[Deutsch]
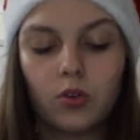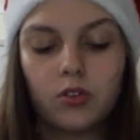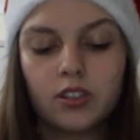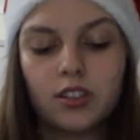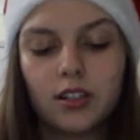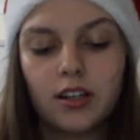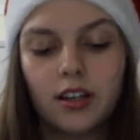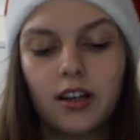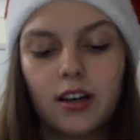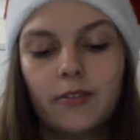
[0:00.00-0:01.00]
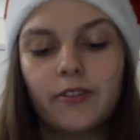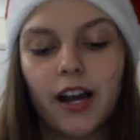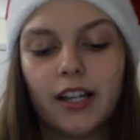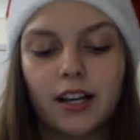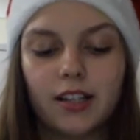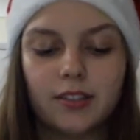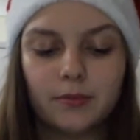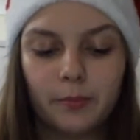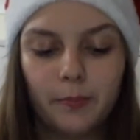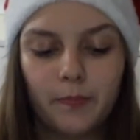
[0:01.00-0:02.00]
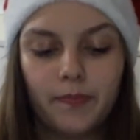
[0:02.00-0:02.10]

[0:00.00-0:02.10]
und Weihnachten.